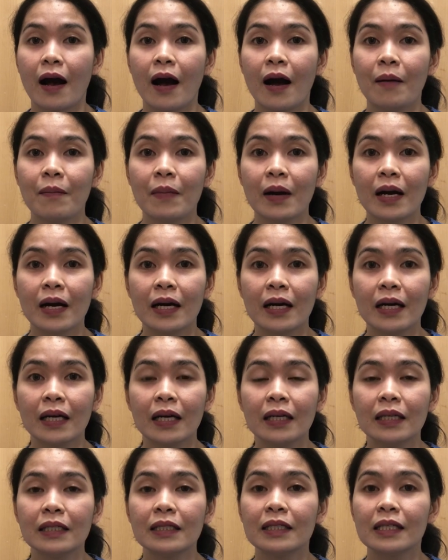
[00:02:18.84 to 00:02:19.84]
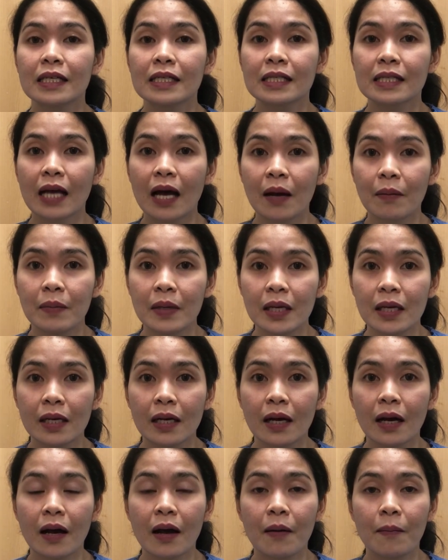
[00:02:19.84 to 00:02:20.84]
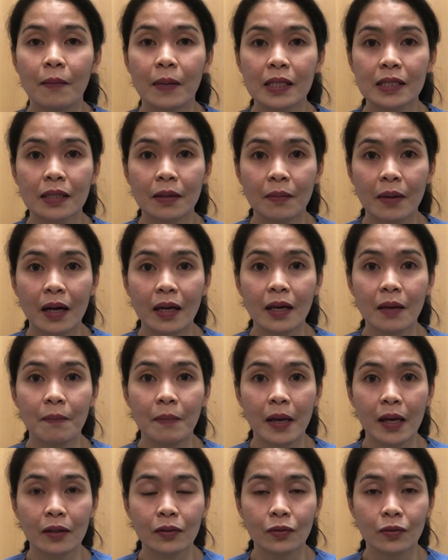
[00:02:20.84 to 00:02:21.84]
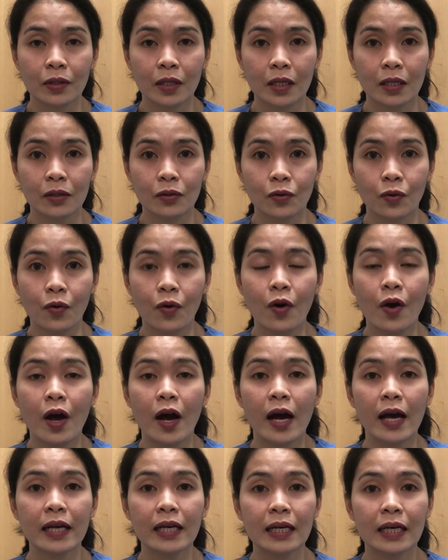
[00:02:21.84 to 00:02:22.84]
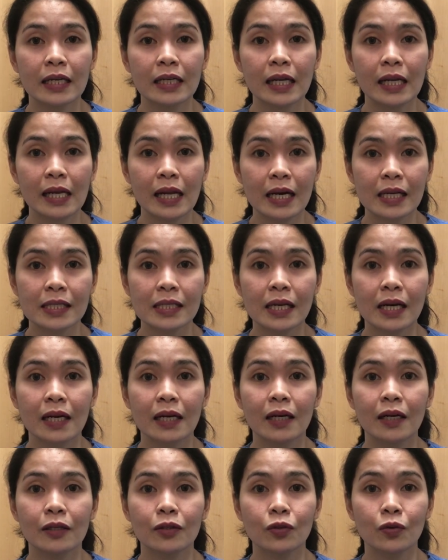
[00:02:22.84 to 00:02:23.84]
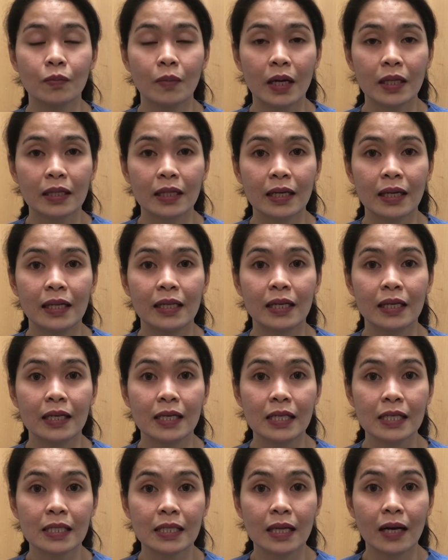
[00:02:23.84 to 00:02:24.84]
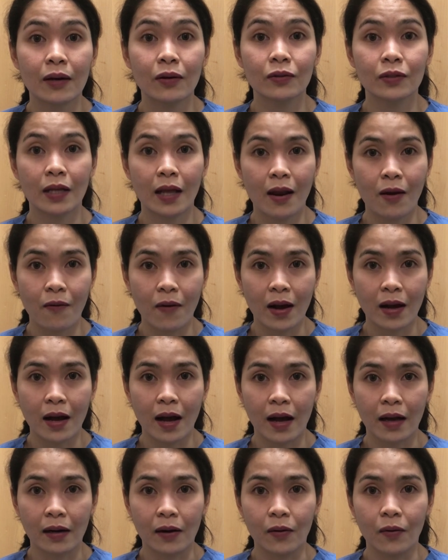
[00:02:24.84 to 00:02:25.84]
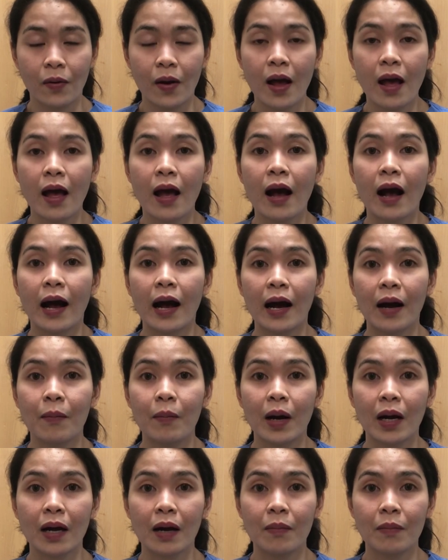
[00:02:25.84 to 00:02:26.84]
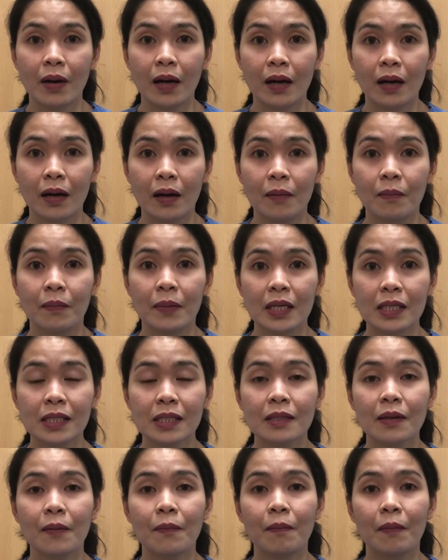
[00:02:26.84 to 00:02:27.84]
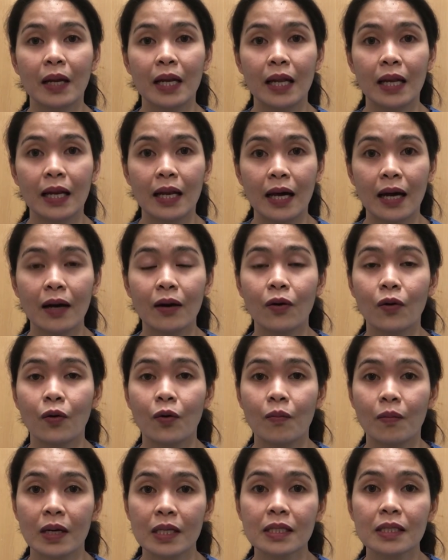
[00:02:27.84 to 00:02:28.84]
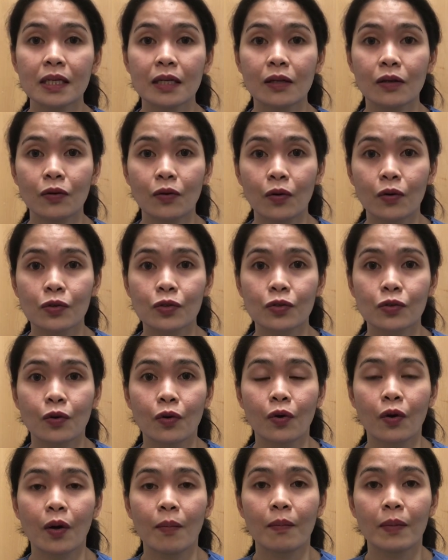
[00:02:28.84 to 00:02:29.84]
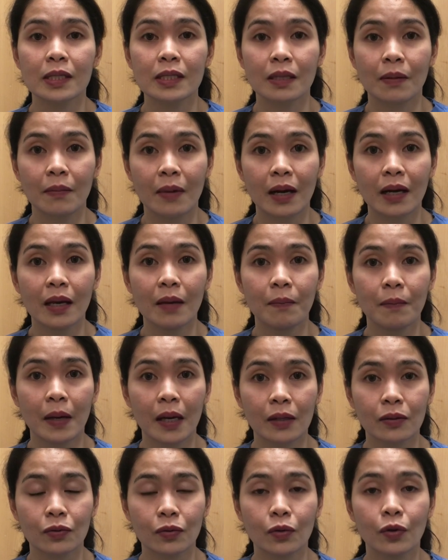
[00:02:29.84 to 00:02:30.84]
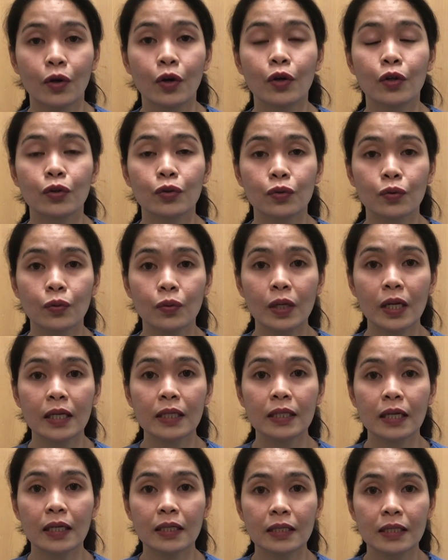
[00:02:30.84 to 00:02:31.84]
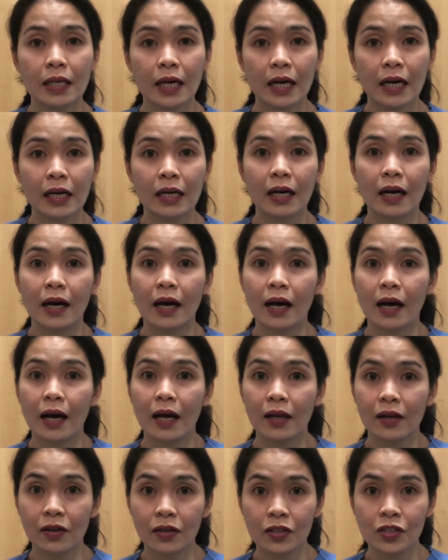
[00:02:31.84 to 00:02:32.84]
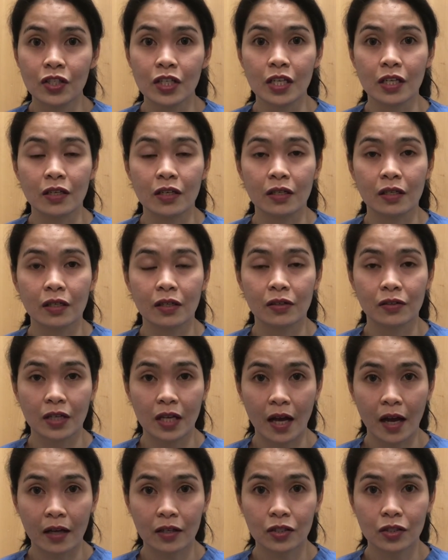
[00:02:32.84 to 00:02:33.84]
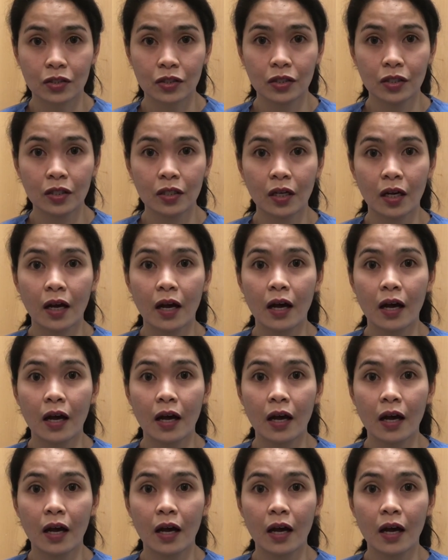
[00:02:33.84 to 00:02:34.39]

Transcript: Ang mga nasabing masamang epekto na ito ay kadalasang tumatagal ng isa o dalawang araw habang ang mga mas malala o mas seryosong masamang epekto tulad ng allergy reaction